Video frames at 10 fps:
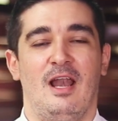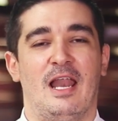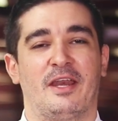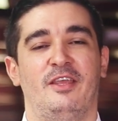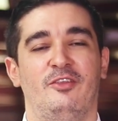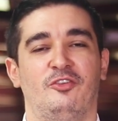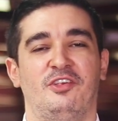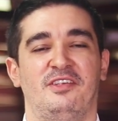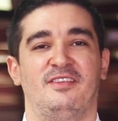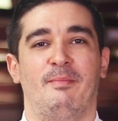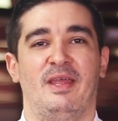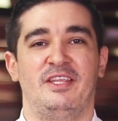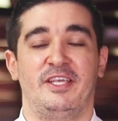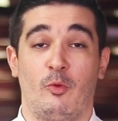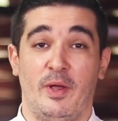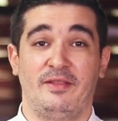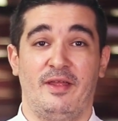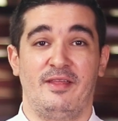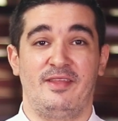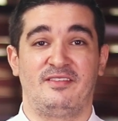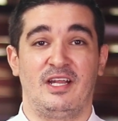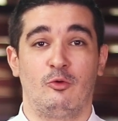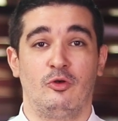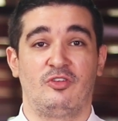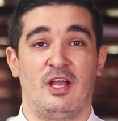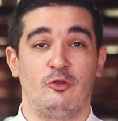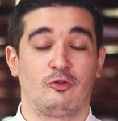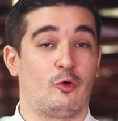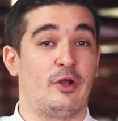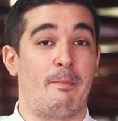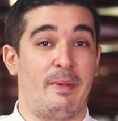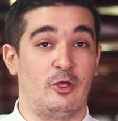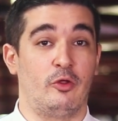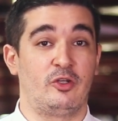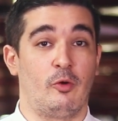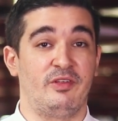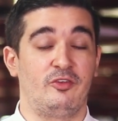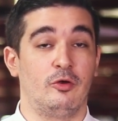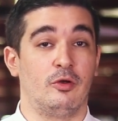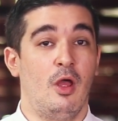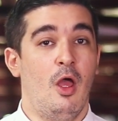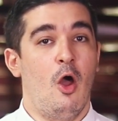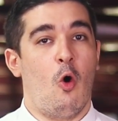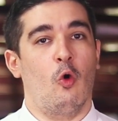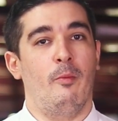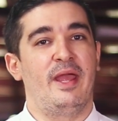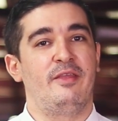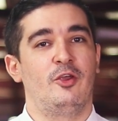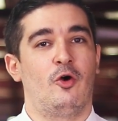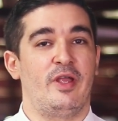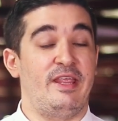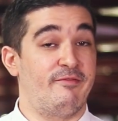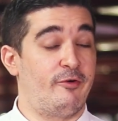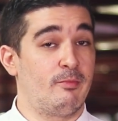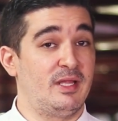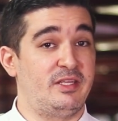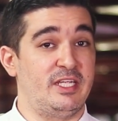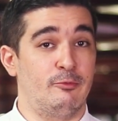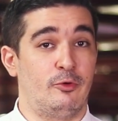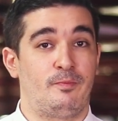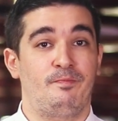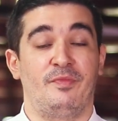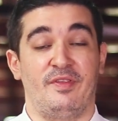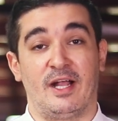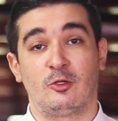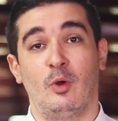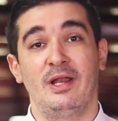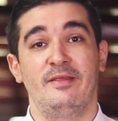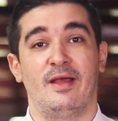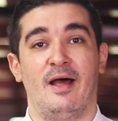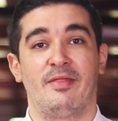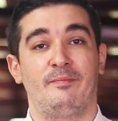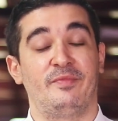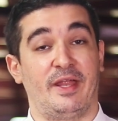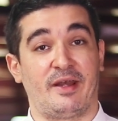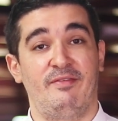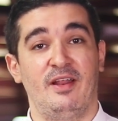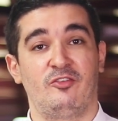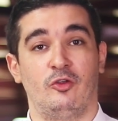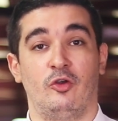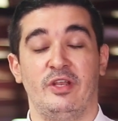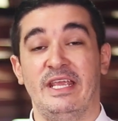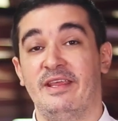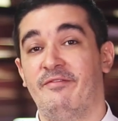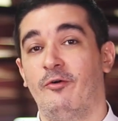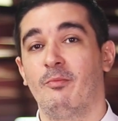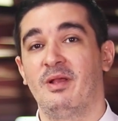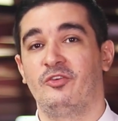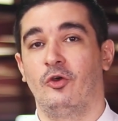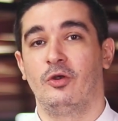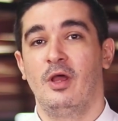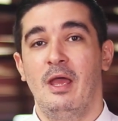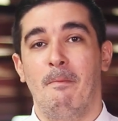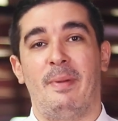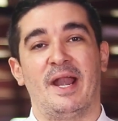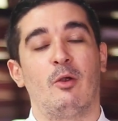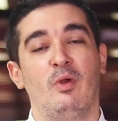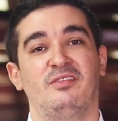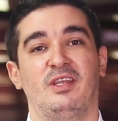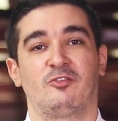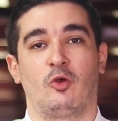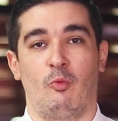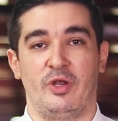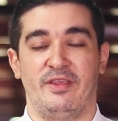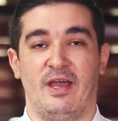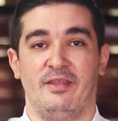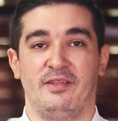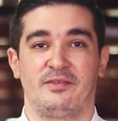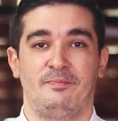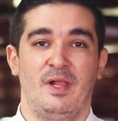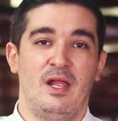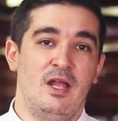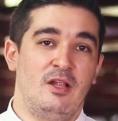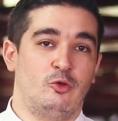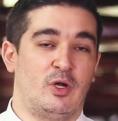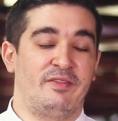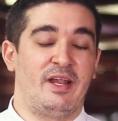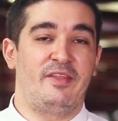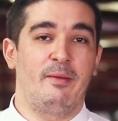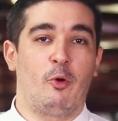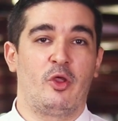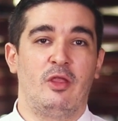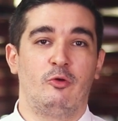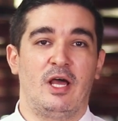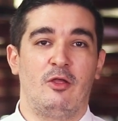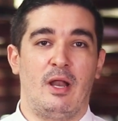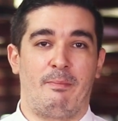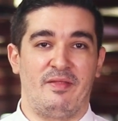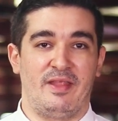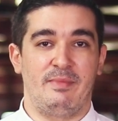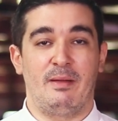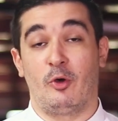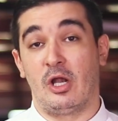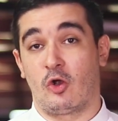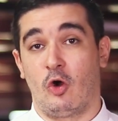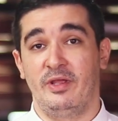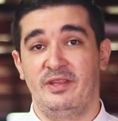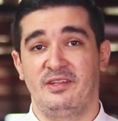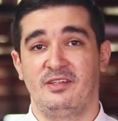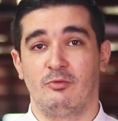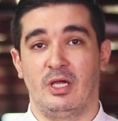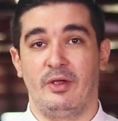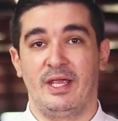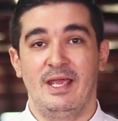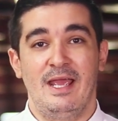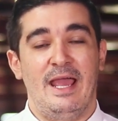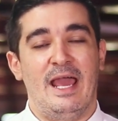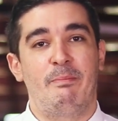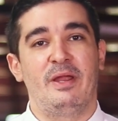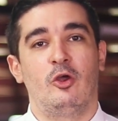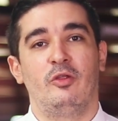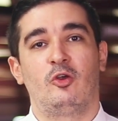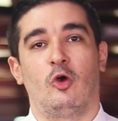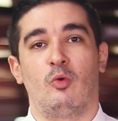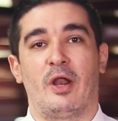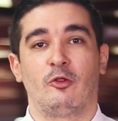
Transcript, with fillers: La Arquidiócesis de Medellín cuenta desde hace algunos años con el periódico Misión, un medio informativo, de actualidad, de reflexión y de formación para nuestras comunidades. Durante el tiempo que ha durado la pandemia por el COVID-19, el periódico no ha